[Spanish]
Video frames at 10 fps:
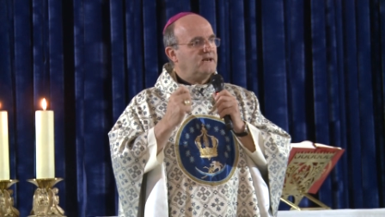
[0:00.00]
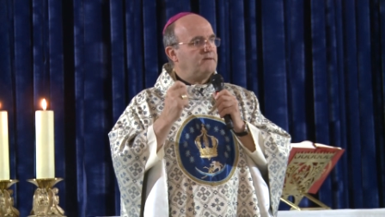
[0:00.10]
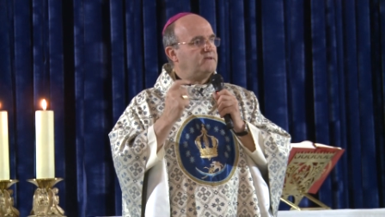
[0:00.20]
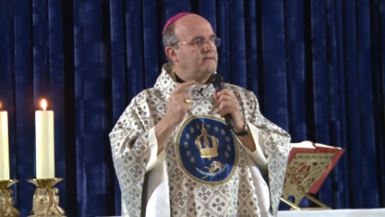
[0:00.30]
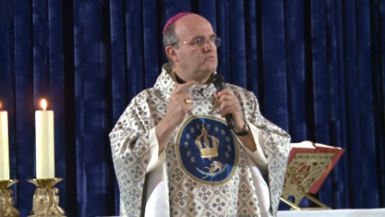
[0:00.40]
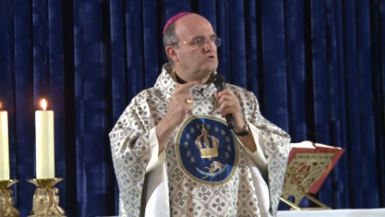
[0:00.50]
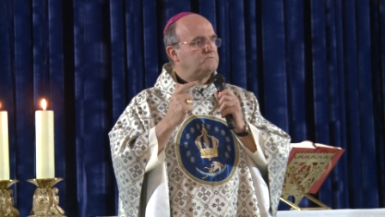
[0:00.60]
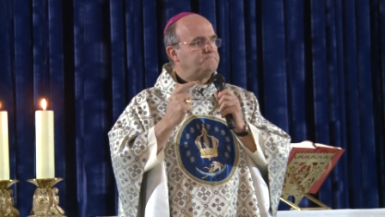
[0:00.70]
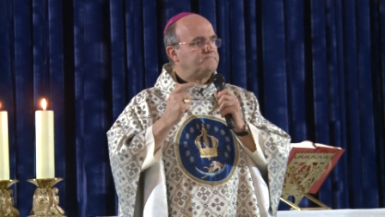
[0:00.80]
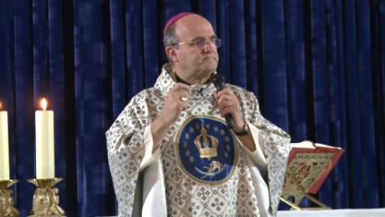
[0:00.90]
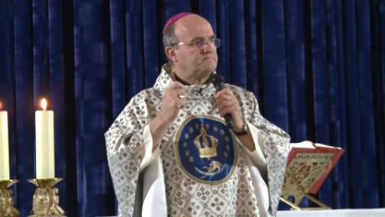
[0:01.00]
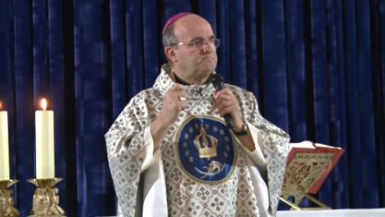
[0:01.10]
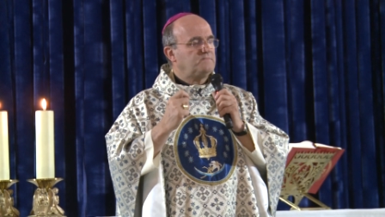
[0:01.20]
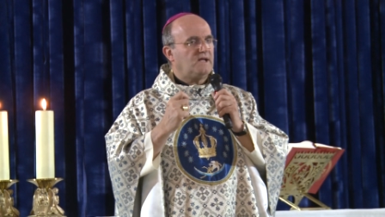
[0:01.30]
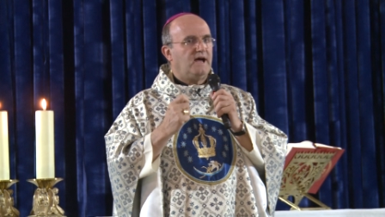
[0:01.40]
Le pedimos
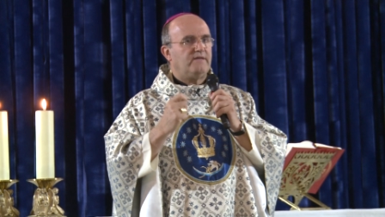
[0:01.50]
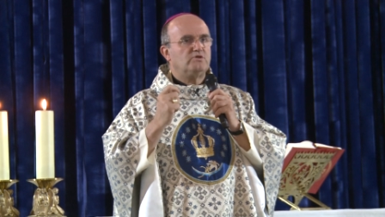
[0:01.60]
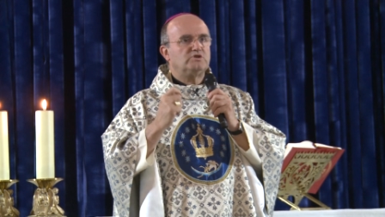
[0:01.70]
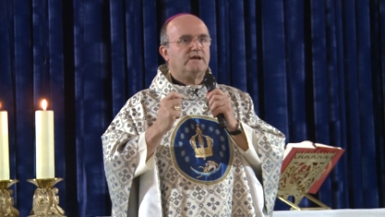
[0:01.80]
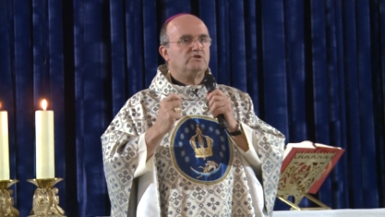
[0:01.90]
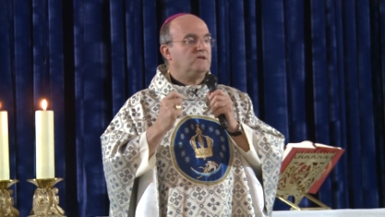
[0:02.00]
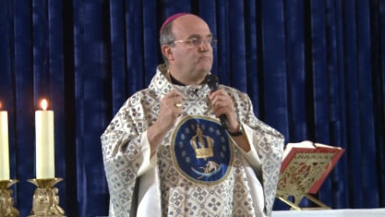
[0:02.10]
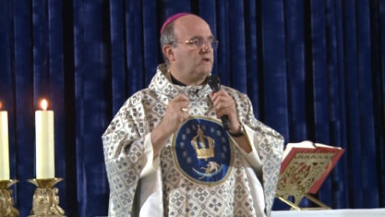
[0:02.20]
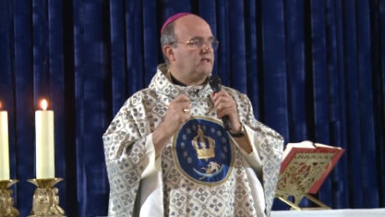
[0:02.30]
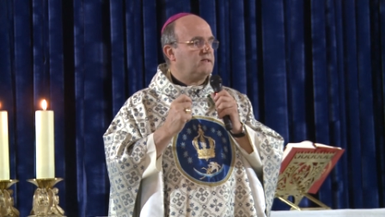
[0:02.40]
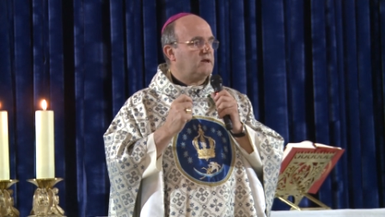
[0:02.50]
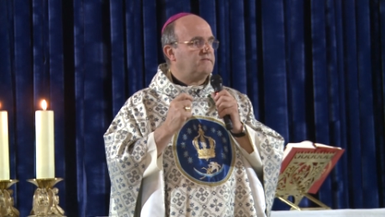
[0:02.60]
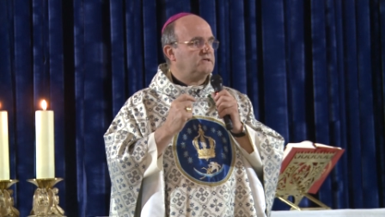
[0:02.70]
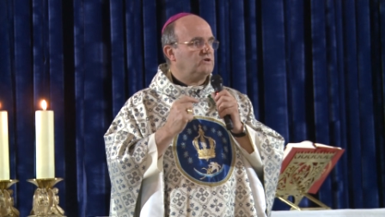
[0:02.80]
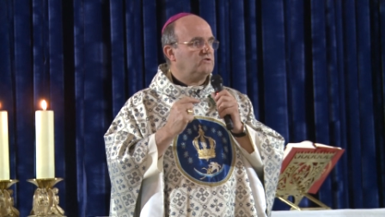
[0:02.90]
a Dios que nos dé por
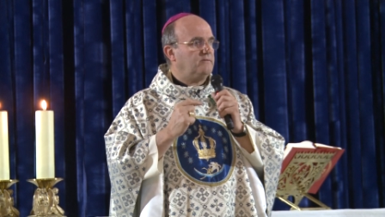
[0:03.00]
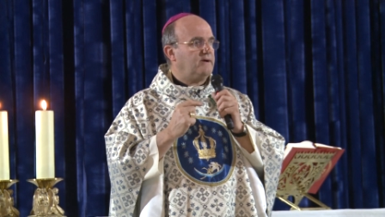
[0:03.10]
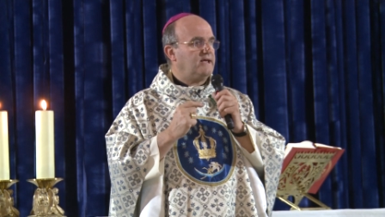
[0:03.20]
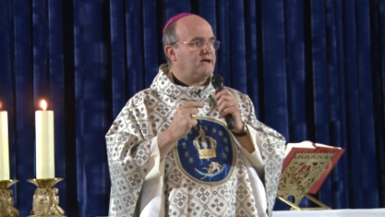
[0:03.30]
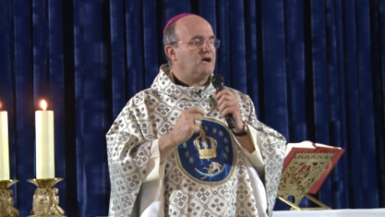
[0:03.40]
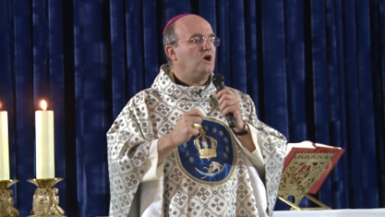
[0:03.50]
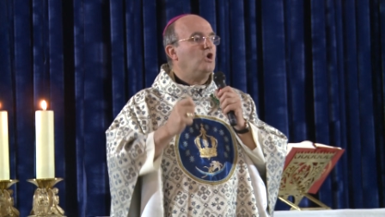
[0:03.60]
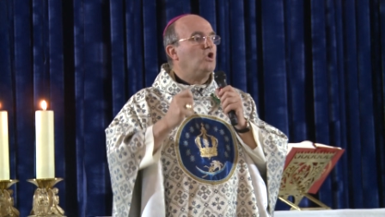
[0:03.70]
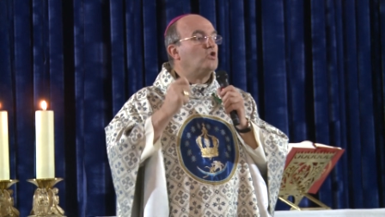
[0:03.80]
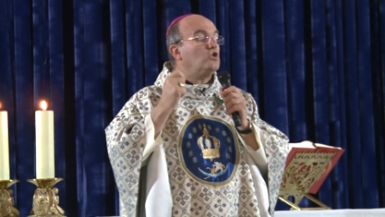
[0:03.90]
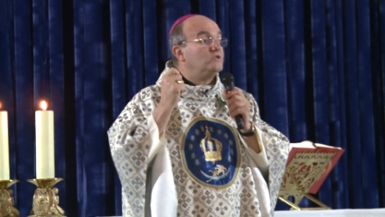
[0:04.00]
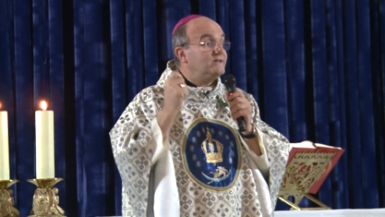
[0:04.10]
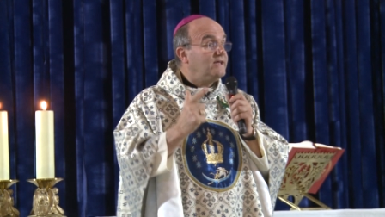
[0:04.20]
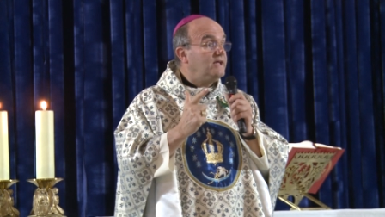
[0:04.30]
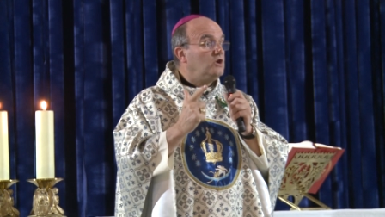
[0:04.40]
intercesión de María
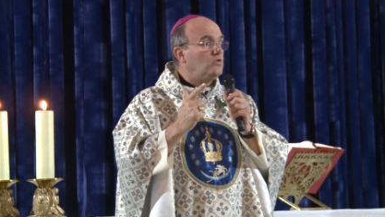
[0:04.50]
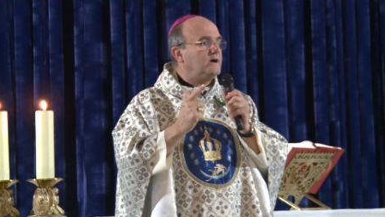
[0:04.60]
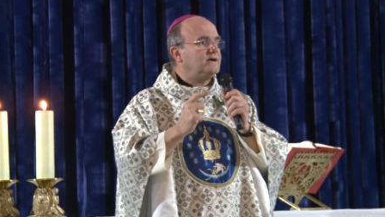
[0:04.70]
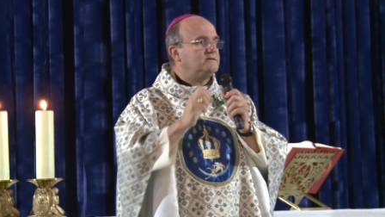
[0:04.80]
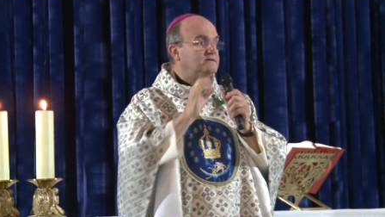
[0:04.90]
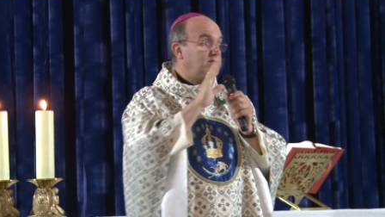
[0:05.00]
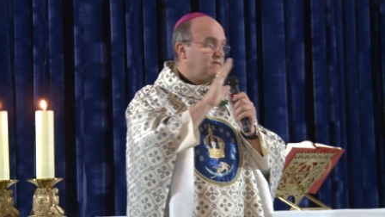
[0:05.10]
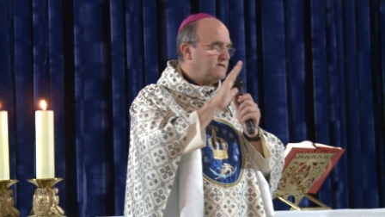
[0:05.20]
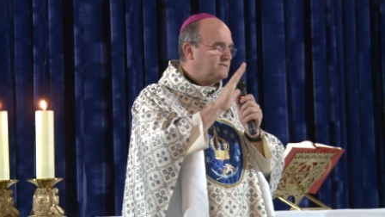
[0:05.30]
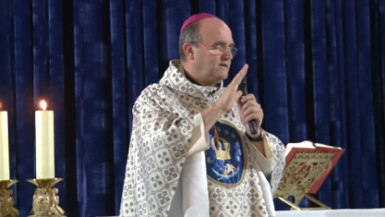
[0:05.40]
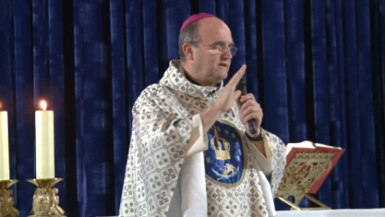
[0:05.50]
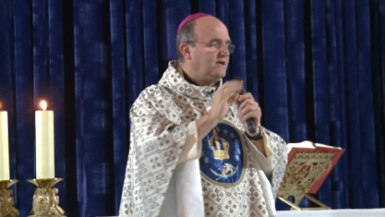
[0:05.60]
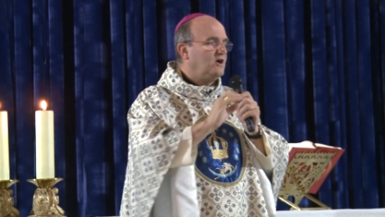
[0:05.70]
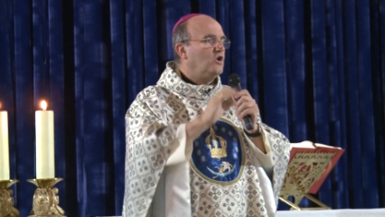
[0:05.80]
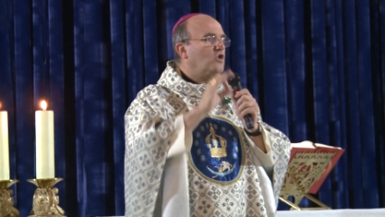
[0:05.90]
Continua, dice así,
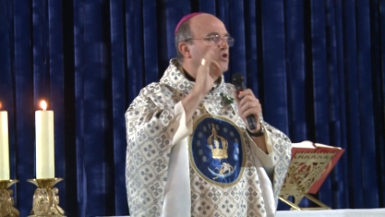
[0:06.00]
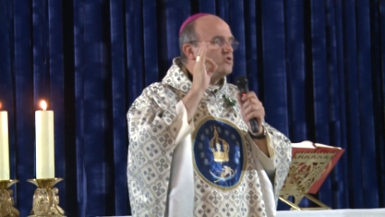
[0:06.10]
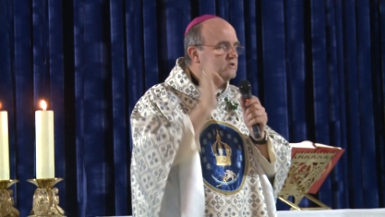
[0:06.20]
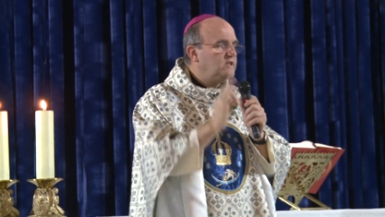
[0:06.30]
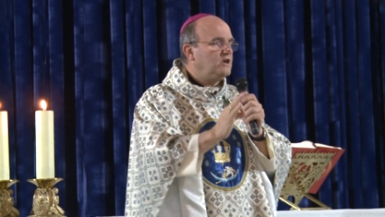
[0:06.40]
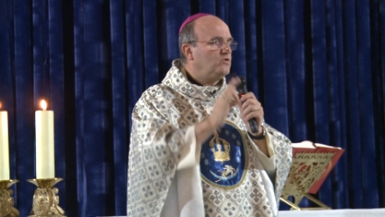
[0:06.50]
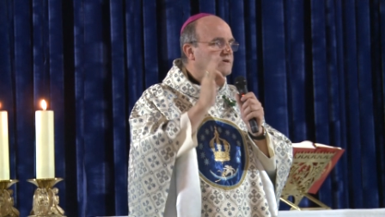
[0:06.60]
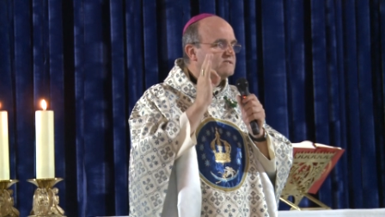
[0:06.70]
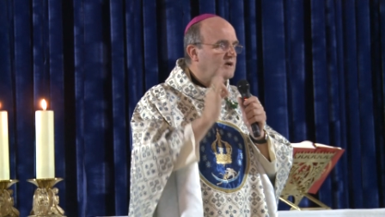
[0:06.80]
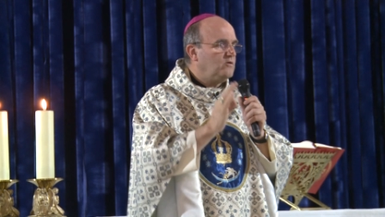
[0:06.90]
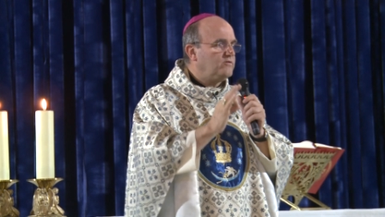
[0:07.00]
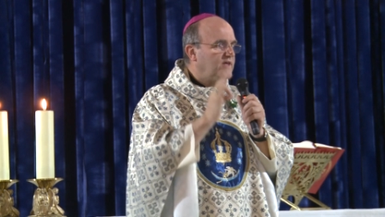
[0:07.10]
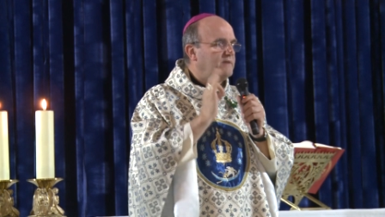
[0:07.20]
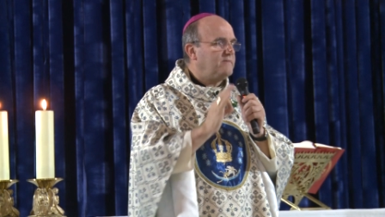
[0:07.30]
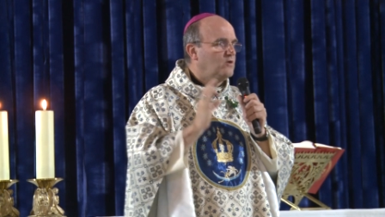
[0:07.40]
¿eh? continua salud
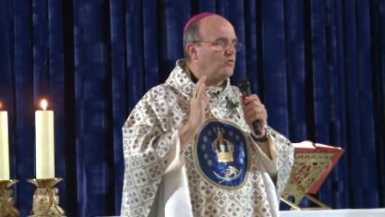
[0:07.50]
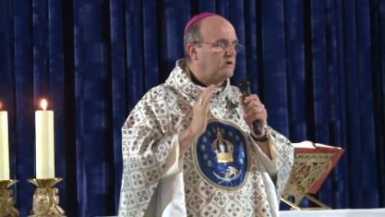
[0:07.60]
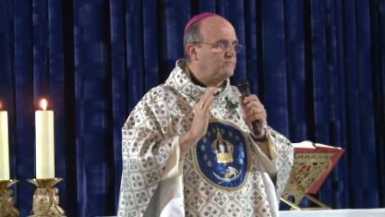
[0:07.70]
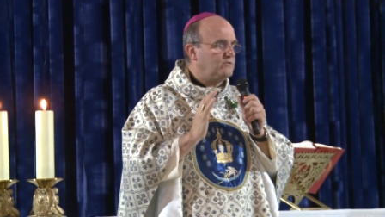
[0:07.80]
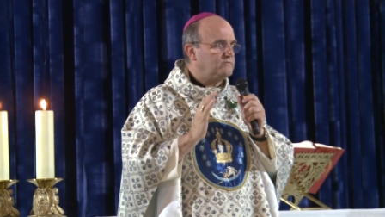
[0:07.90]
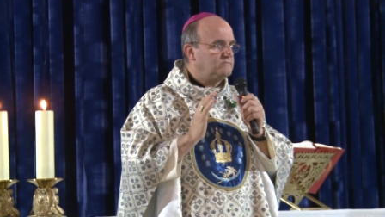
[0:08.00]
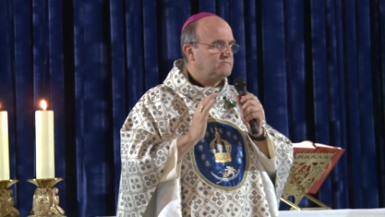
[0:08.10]
de alma y cuerpo.